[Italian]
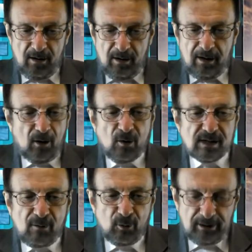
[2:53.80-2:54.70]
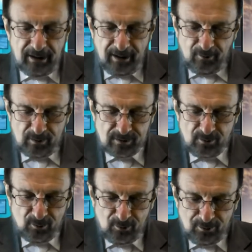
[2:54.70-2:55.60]
Che cosa vuol dire
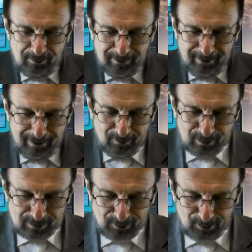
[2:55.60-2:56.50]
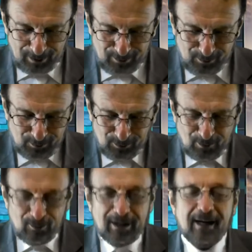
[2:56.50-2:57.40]
questo, eh, questo racconto?
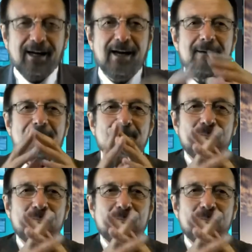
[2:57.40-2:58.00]
Vuol dire che